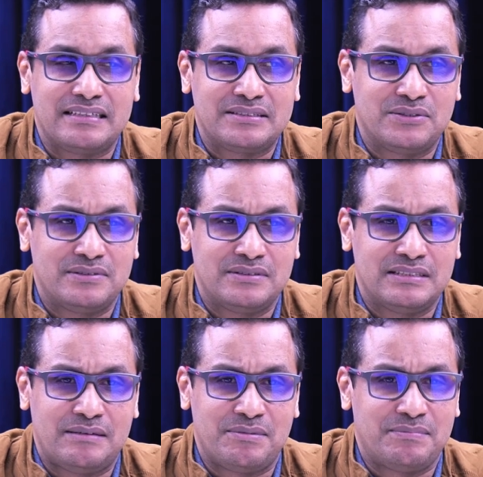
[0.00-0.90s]
Eso
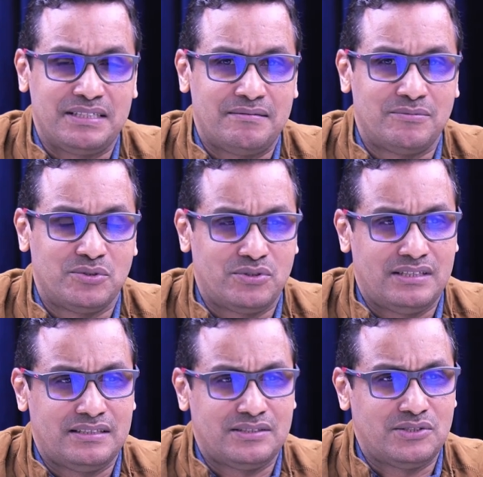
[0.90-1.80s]
a mí me llama mucho la
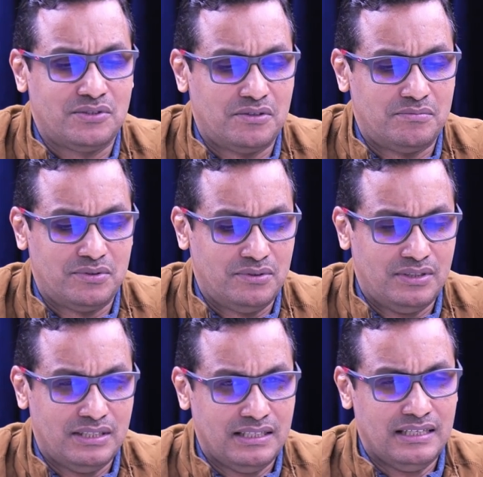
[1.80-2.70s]
atención como...